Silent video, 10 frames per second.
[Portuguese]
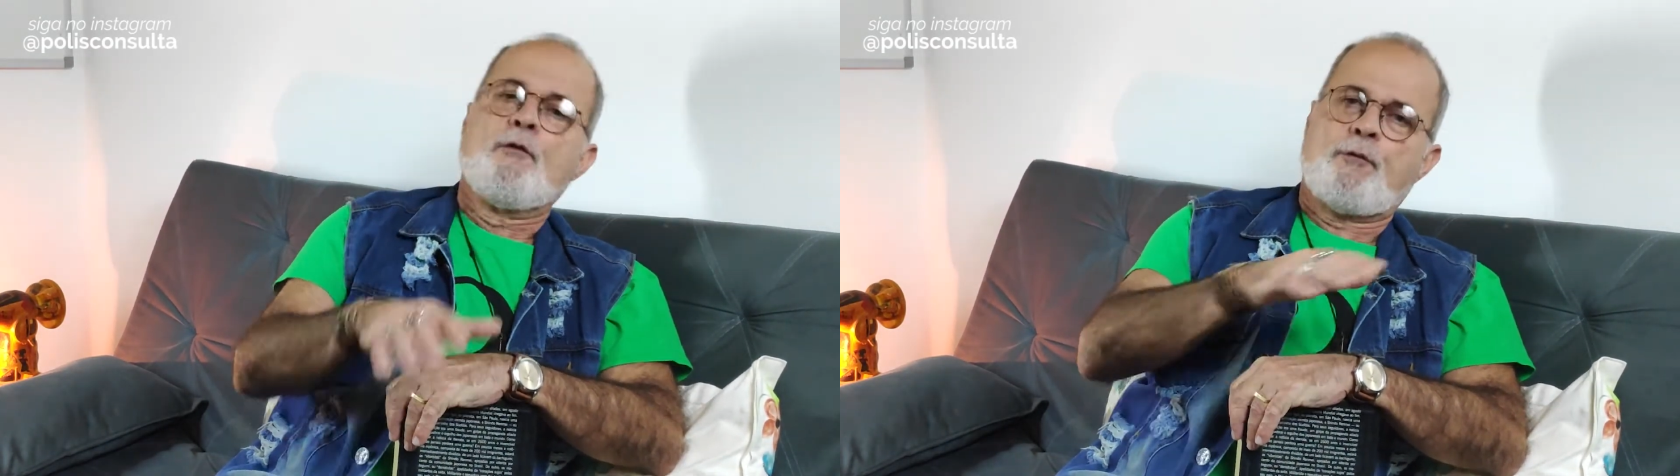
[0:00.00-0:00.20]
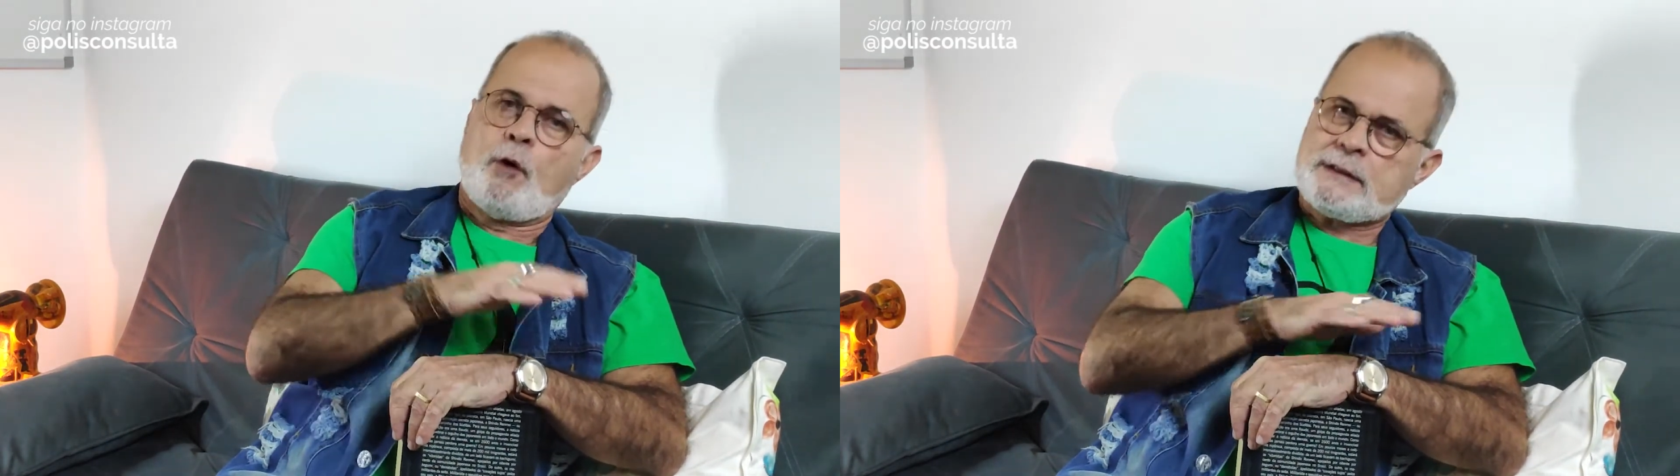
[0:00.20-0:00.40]

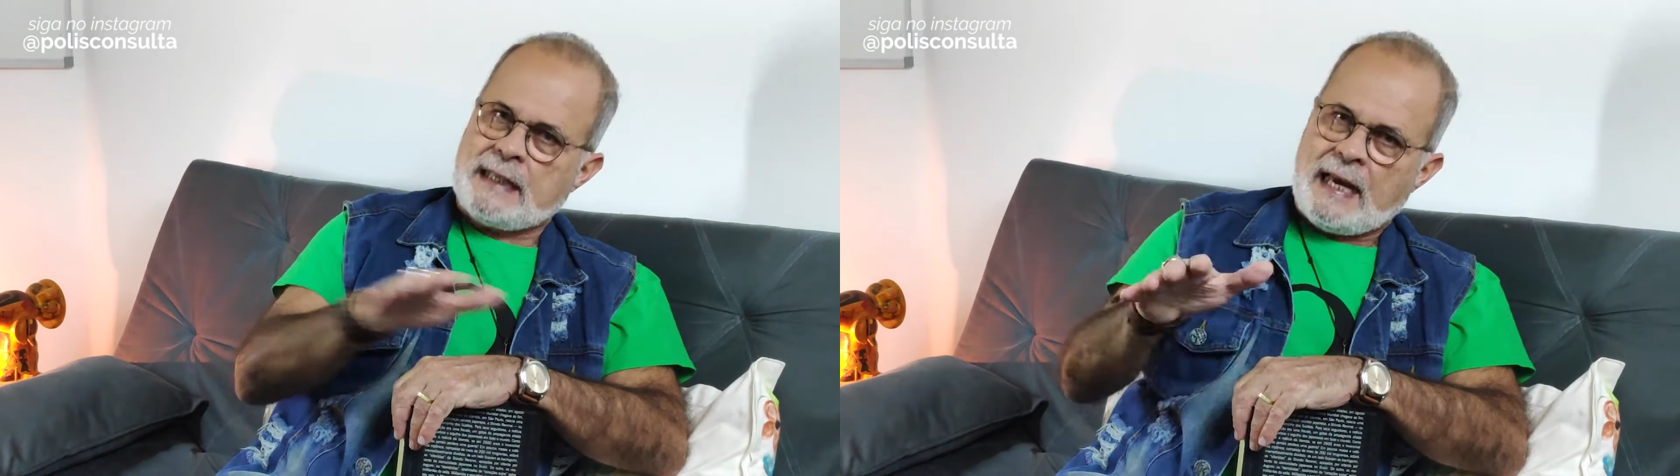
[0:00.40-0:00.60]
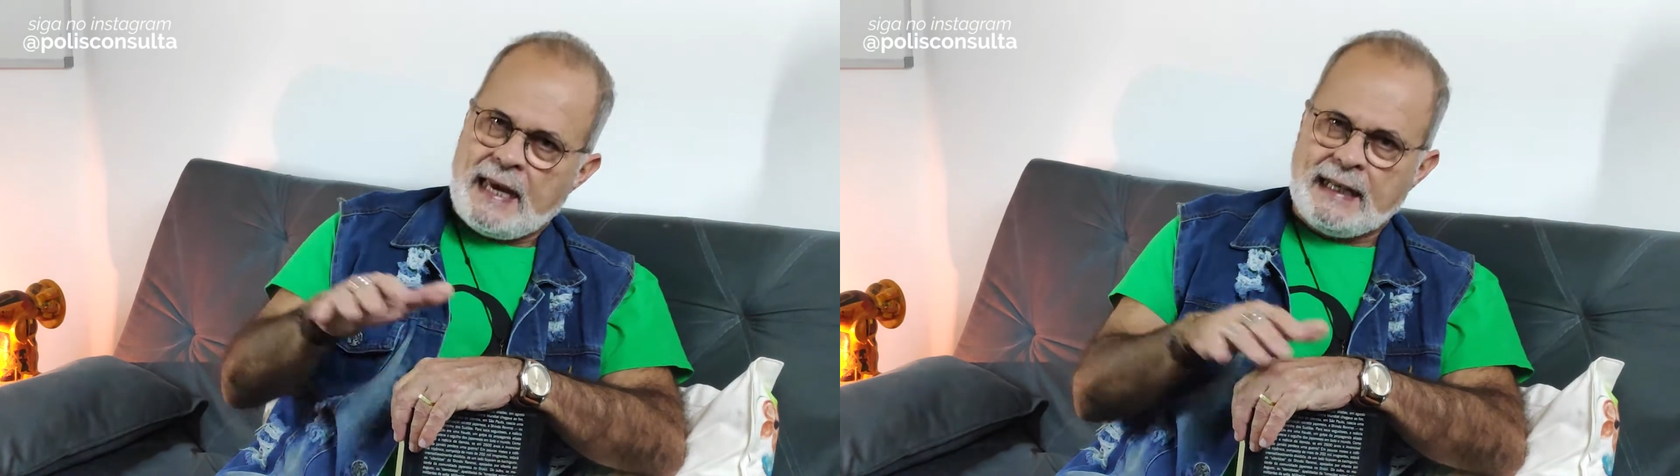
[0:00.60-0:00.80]

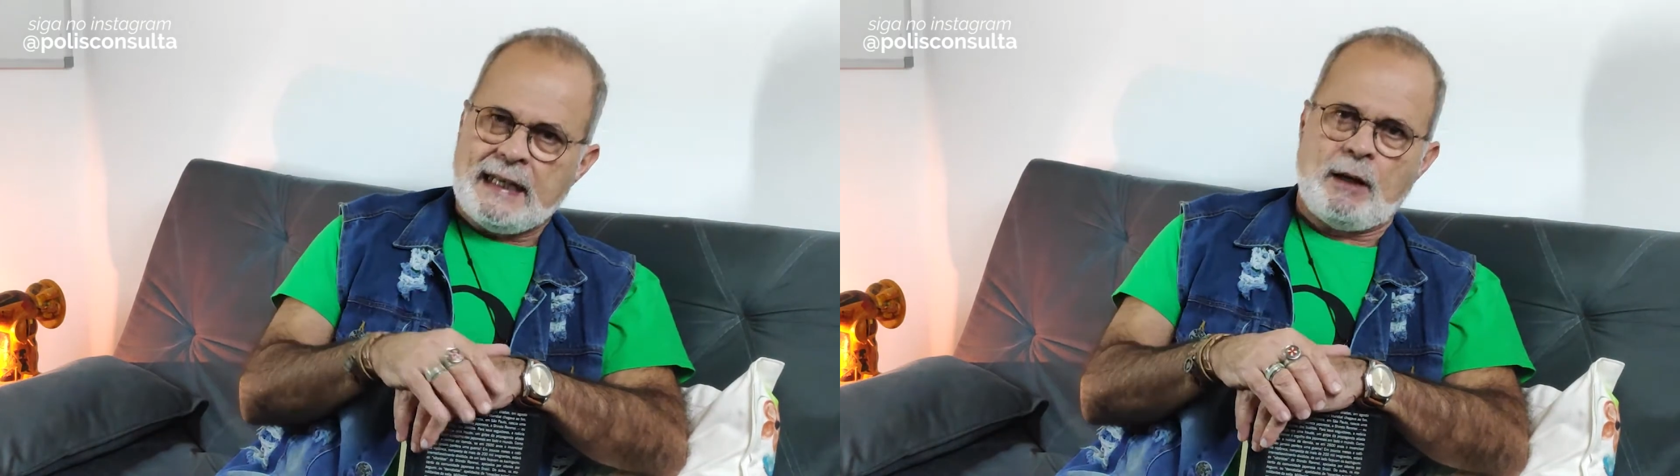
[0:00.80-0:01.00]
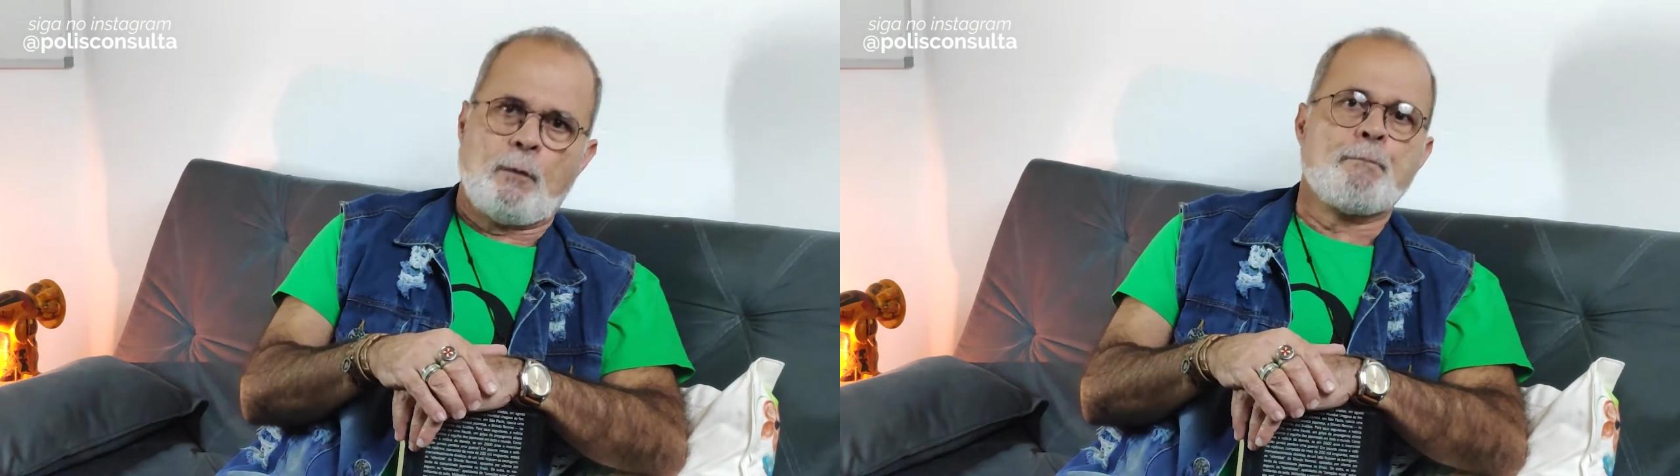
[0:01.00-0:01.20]
Força
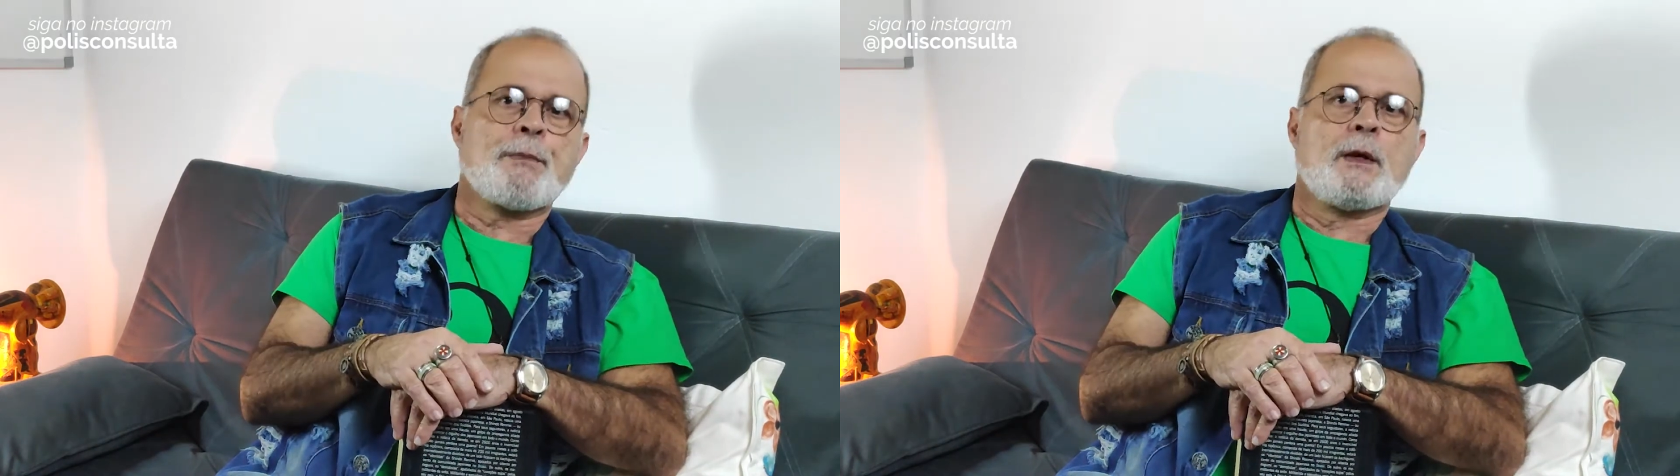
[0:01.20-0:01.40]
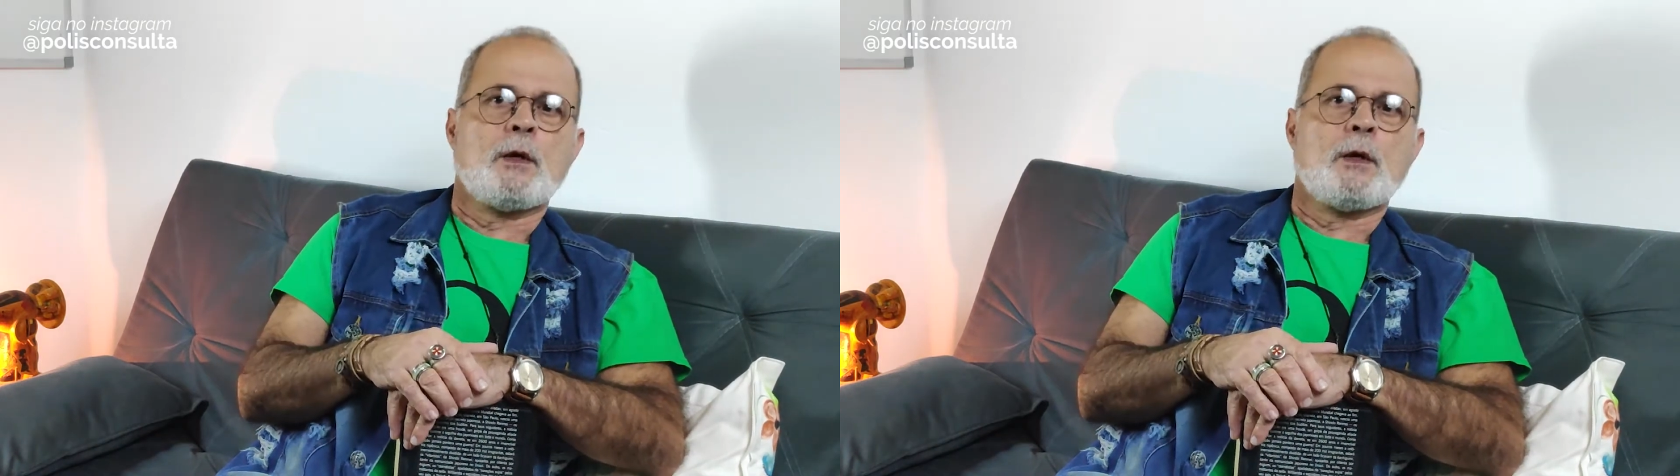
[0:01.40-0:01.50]
Aérea não.